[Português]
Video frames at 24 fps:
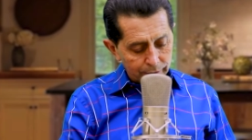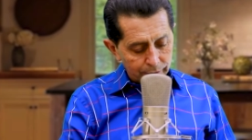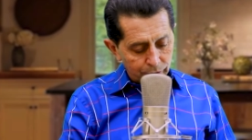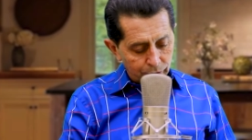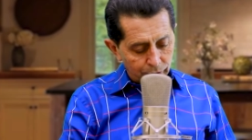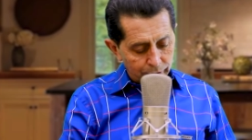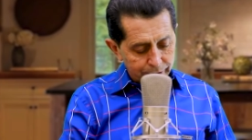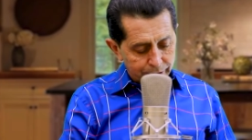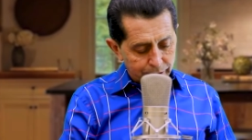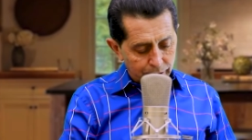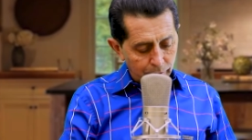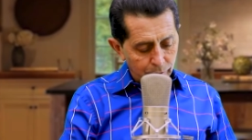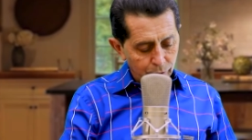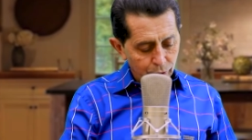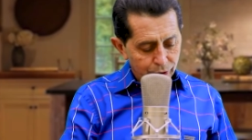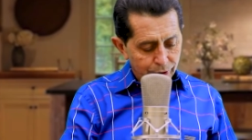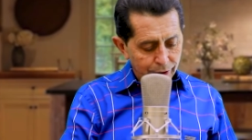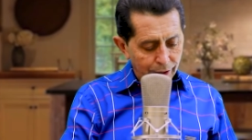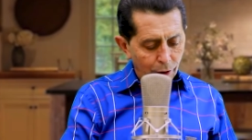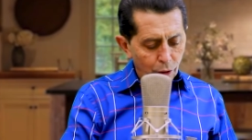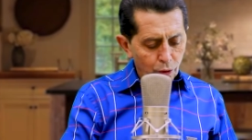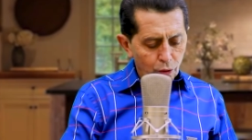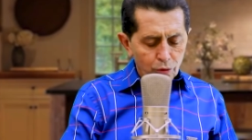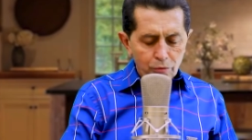Nós temos
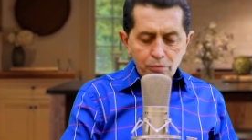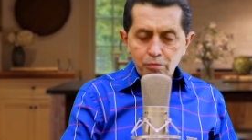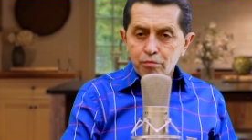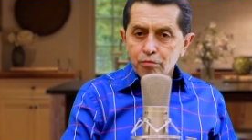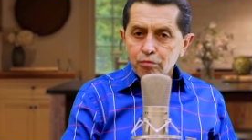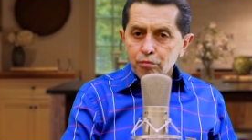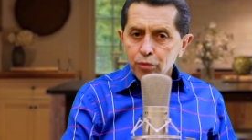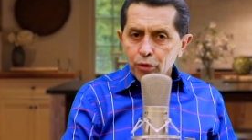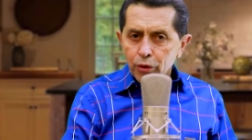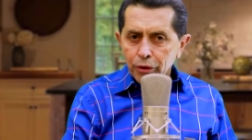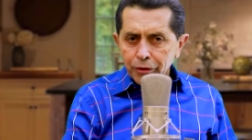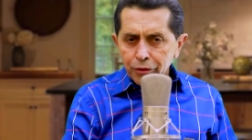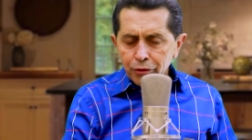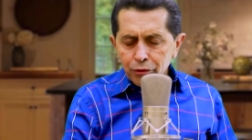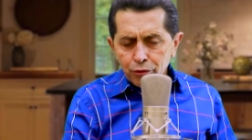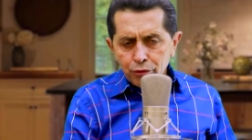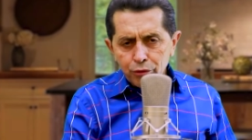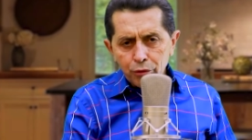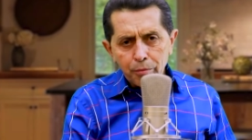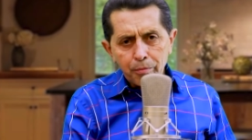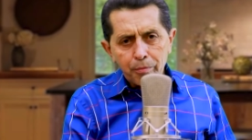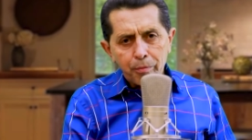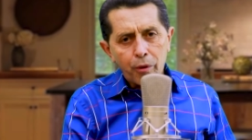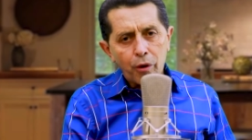algo
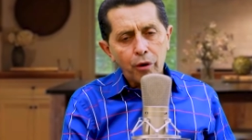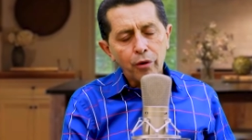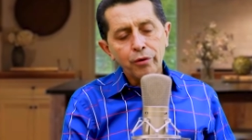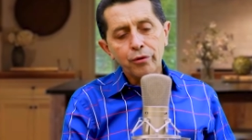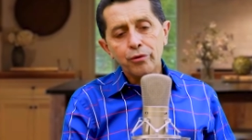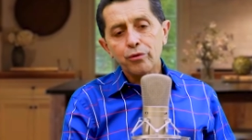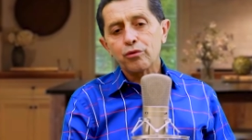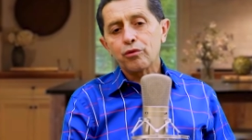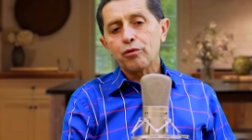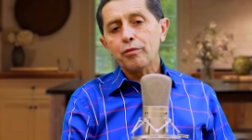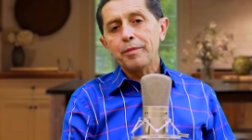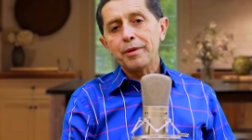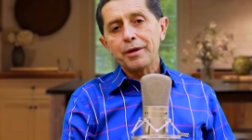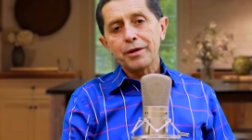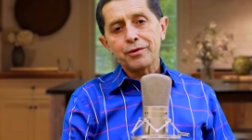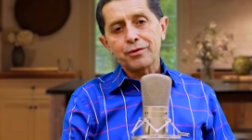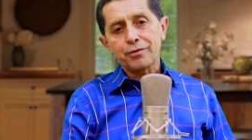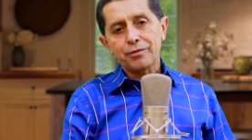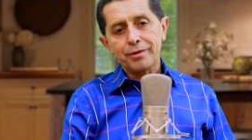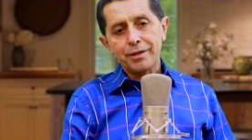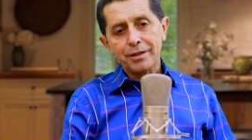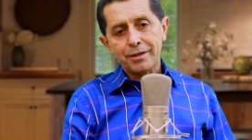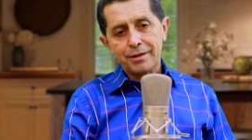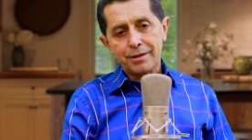muito bom no
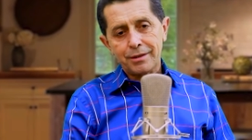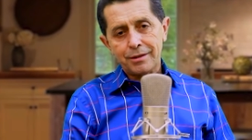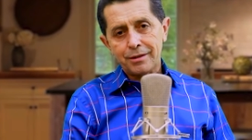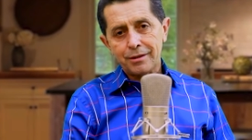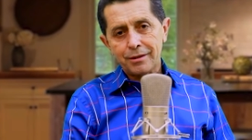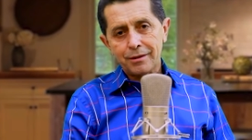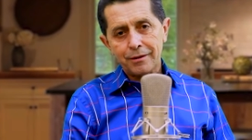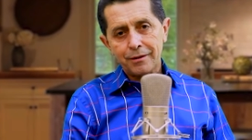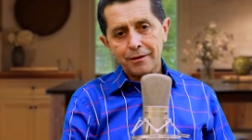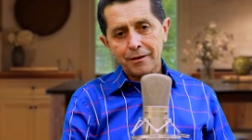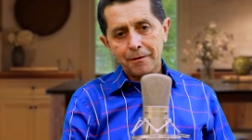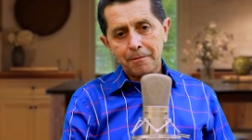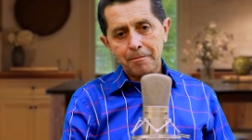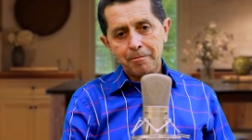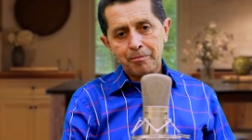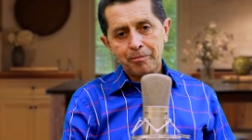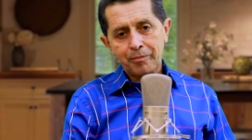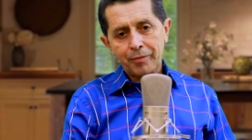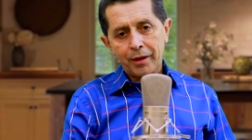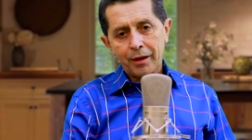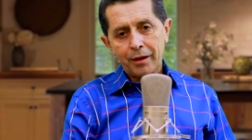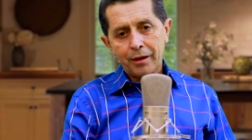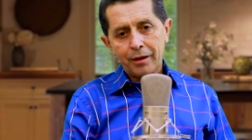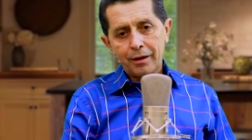começo desse dia.
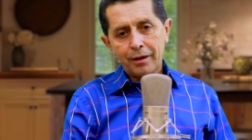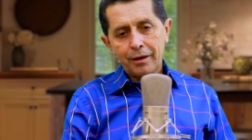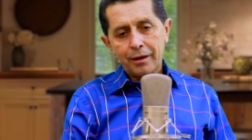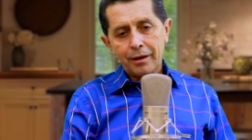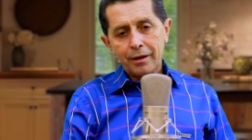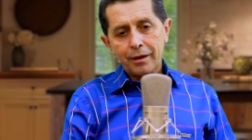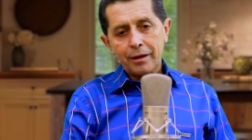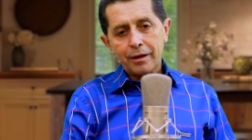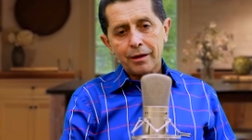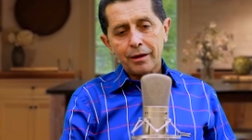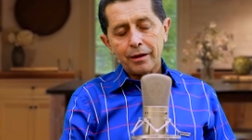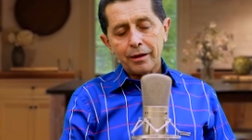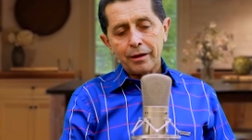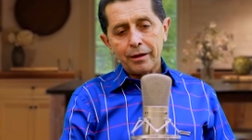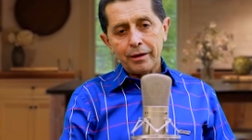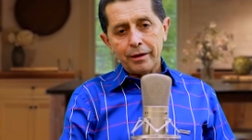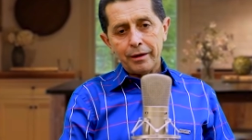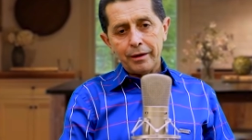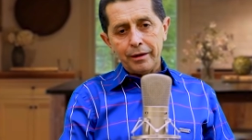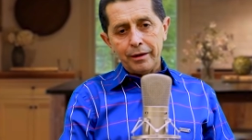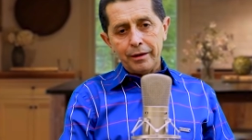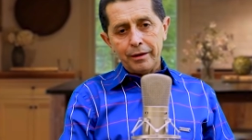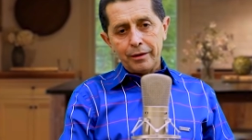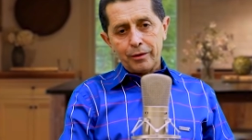
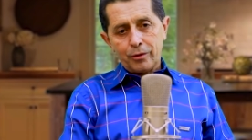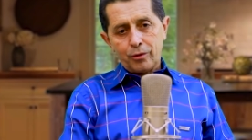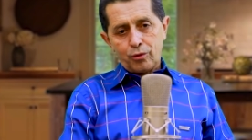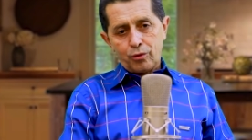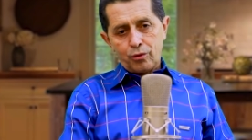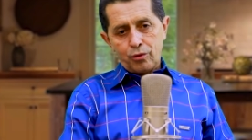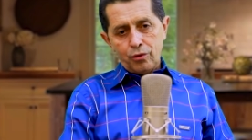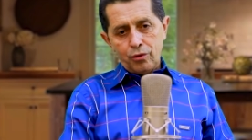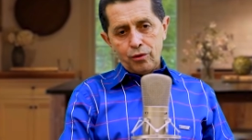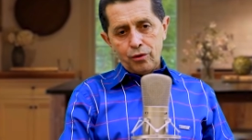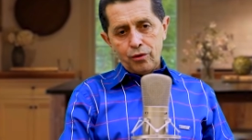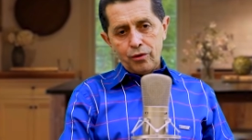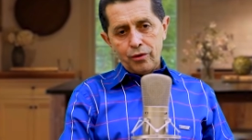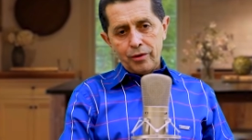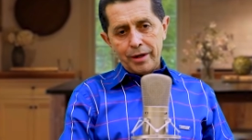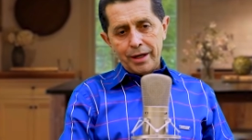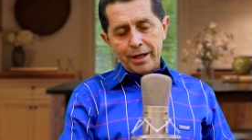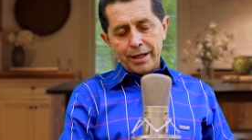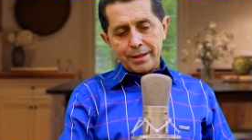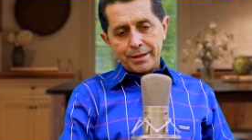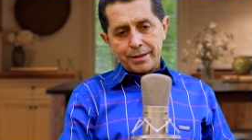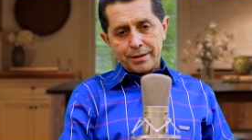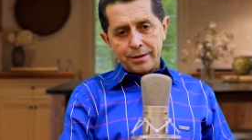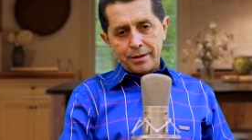É com
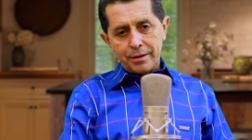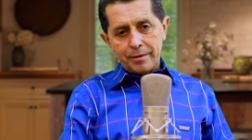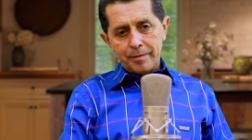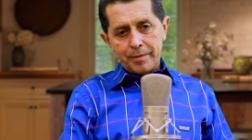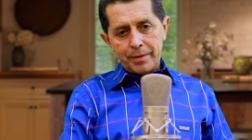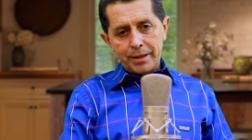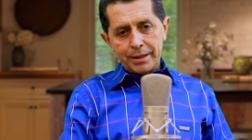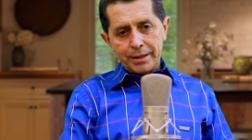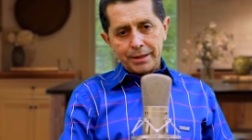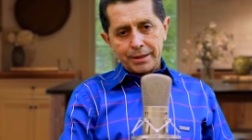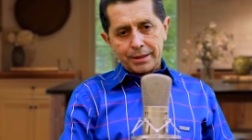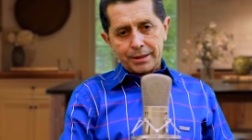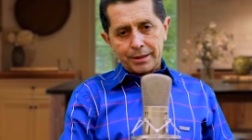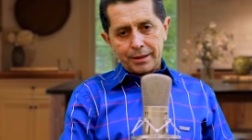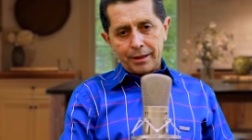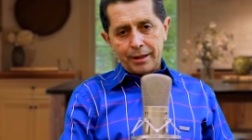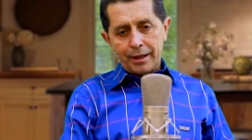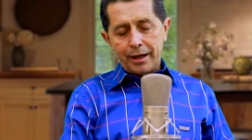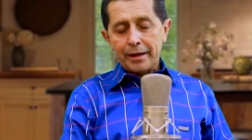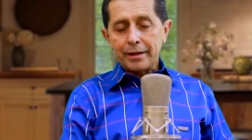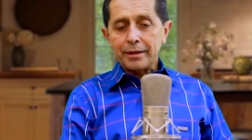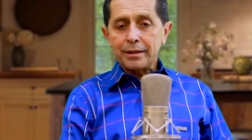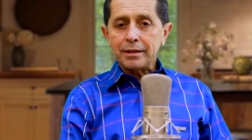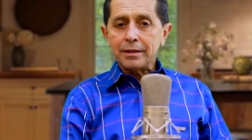as irmãs
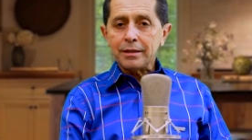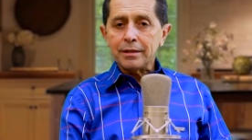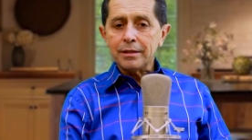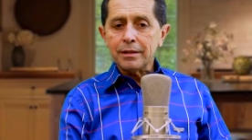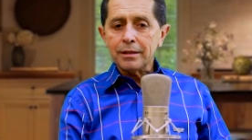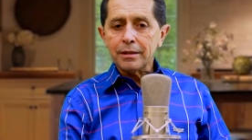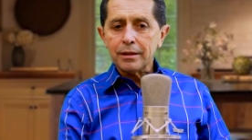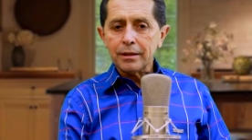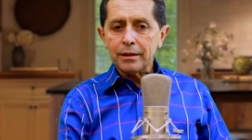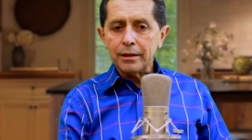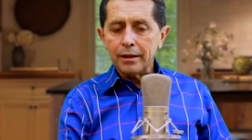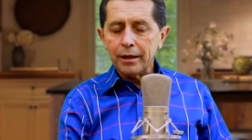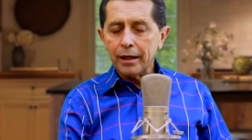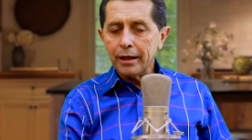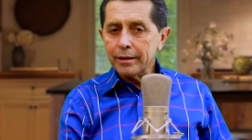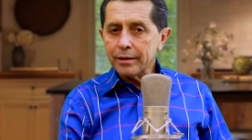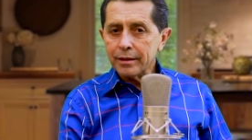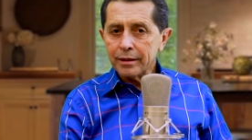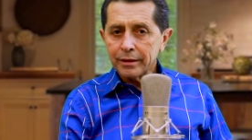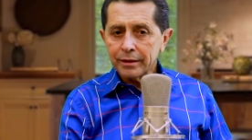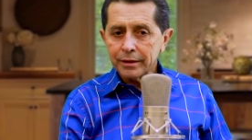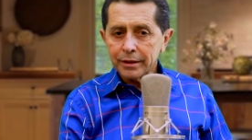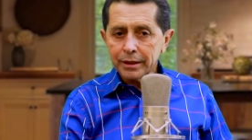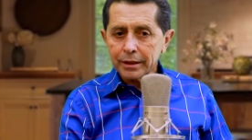Laine e
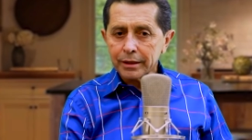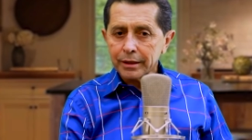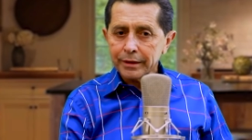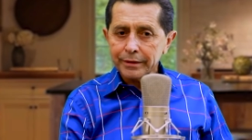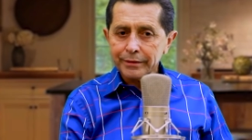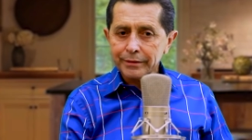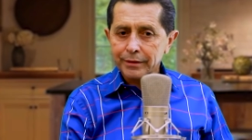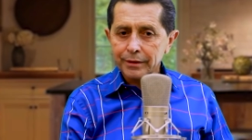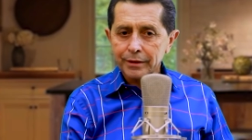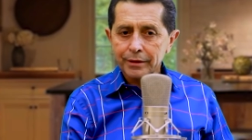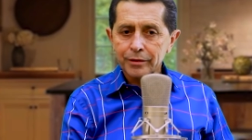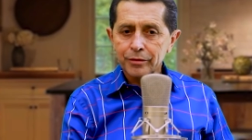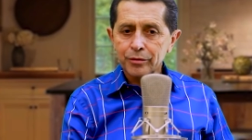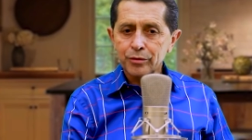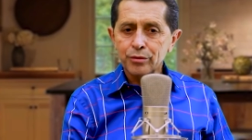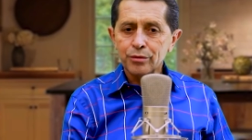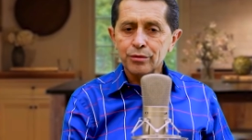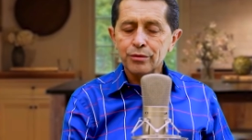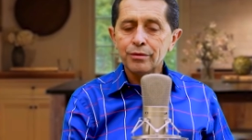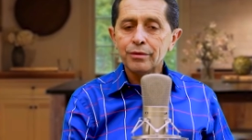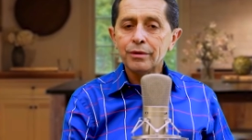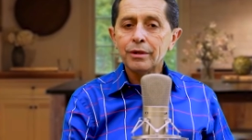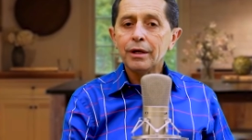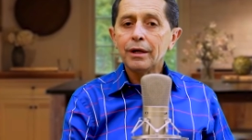Laiane
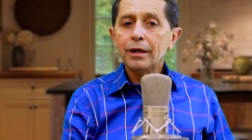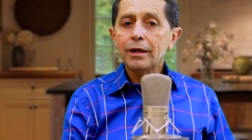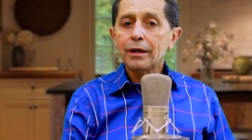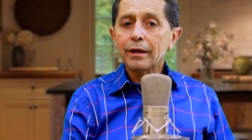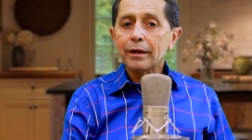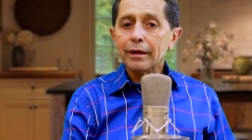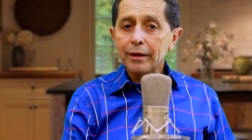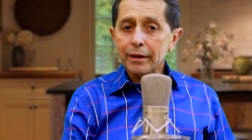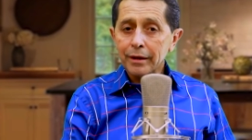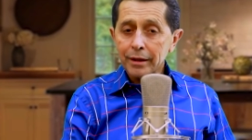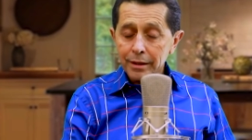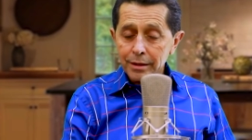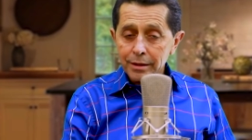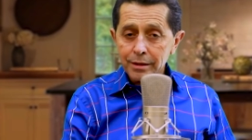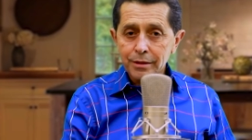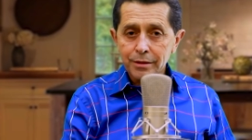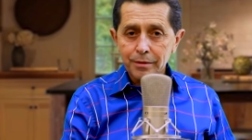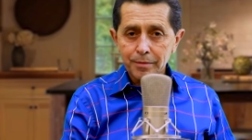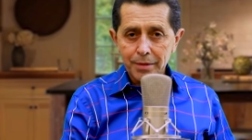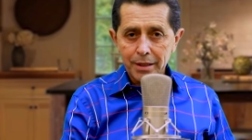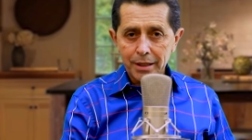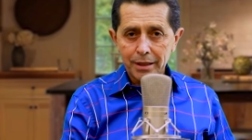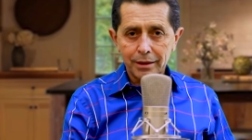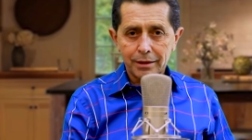cantando
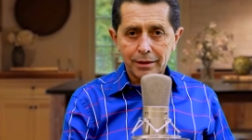Eis-me